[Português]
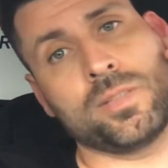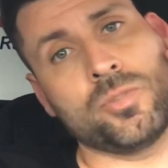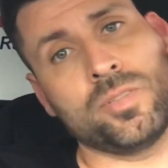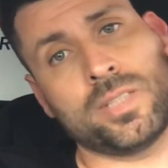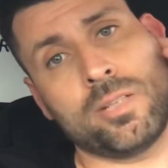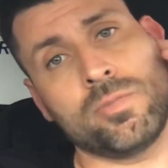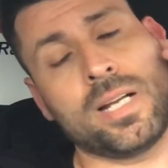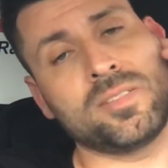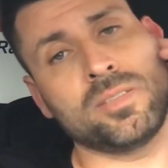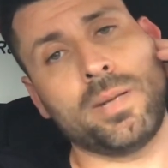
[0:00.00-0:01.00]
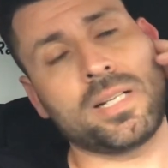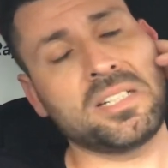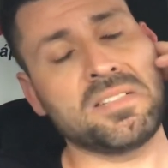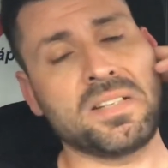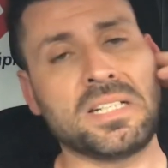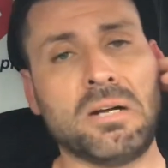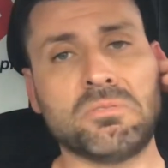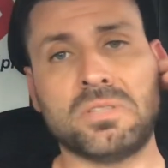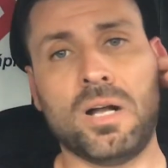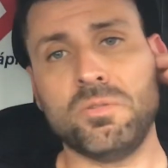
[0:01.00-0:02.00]
Ele disse que era um lugarzinho bacana, legal
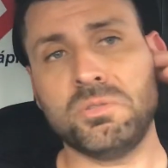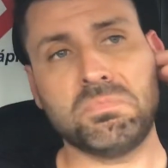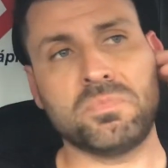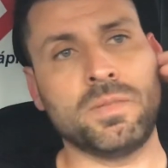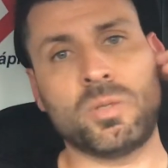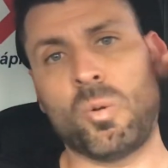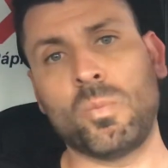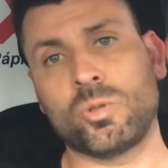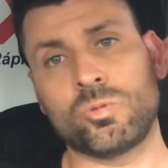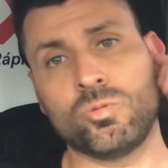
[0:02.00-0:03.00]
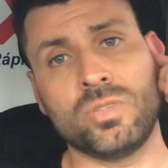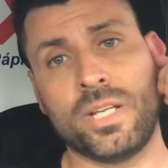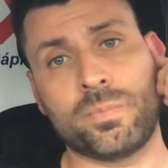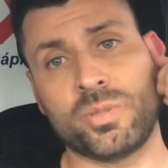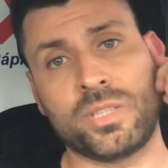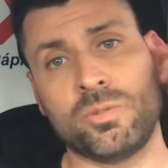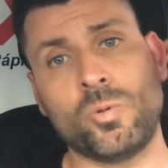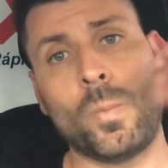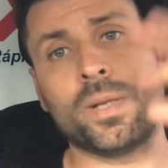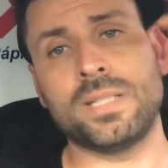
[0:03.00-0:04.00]
tal. E ele comprou tudo, né? Porque eu não
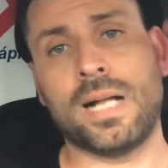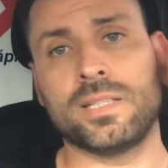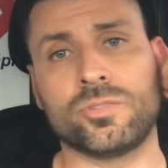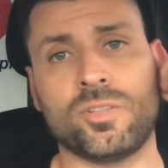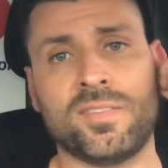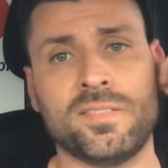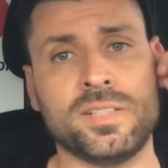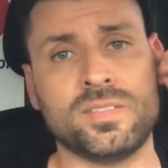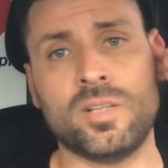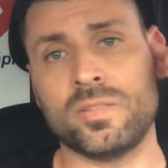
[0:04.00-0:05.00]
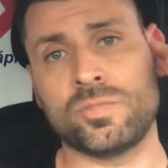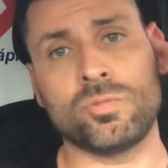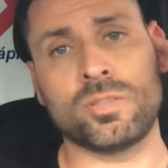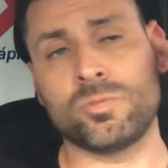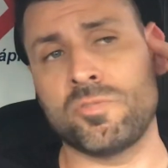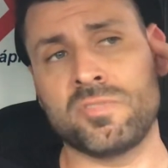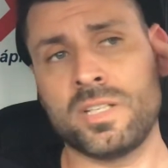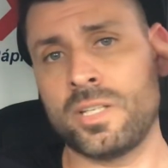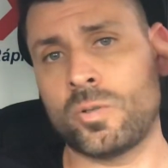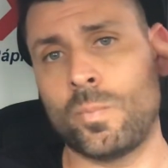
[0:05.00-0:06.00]
comprei nada. Ele só falou, e assim, ó, se tu
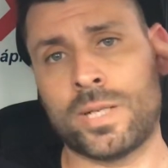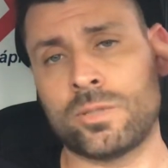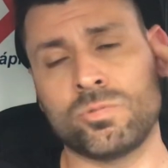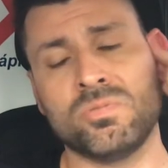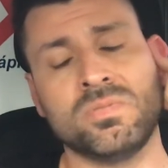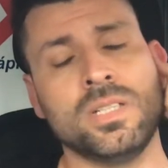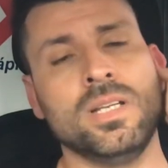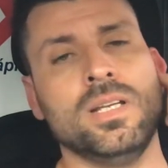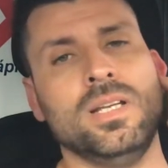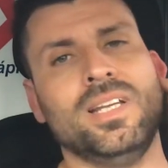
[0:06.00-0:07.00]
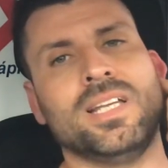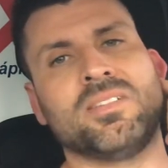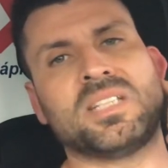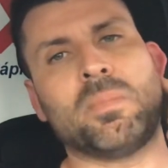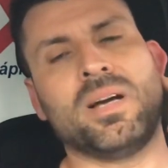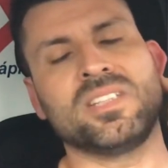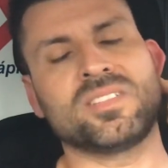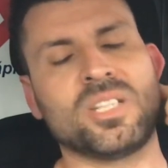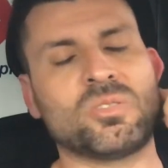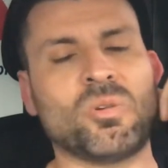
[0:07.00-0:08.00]
resolver e comprar tudo. Ele trabalha em
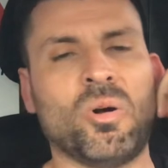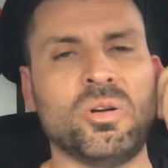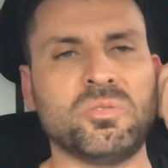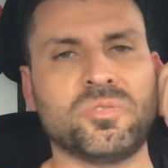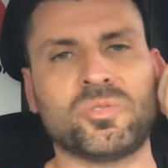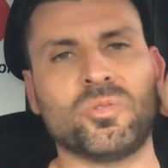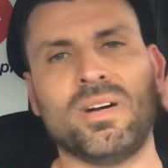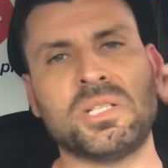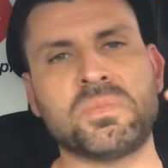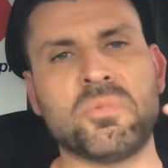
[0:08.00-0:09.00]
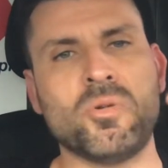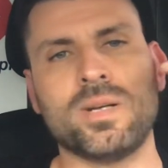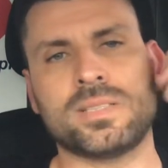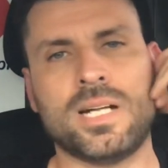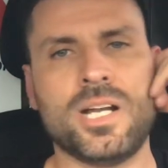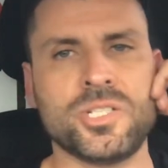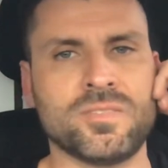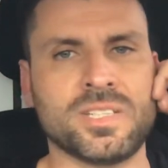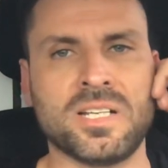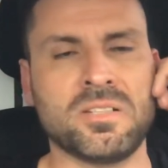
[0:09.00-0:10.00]
escritório e ficou lá de boa à tarde,
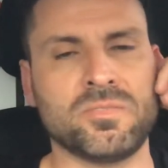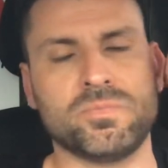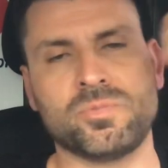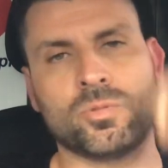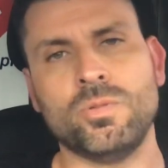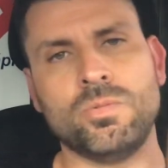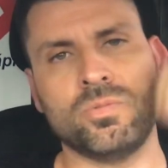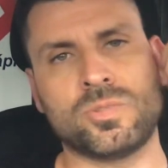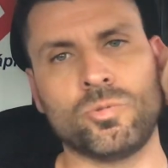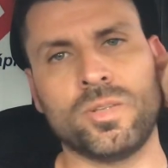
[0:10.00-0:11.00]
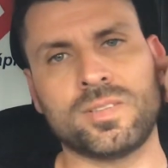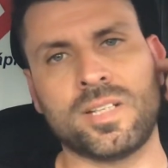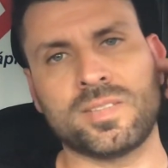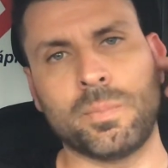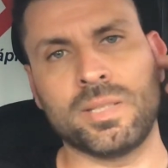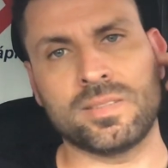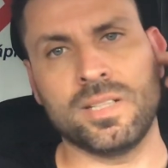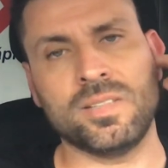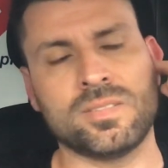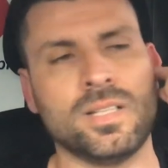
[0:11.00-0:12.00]
ligando. Ficou uns duas, três semanas
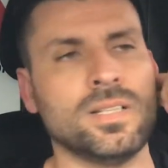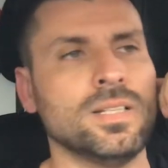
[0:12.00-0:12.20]
antes, né?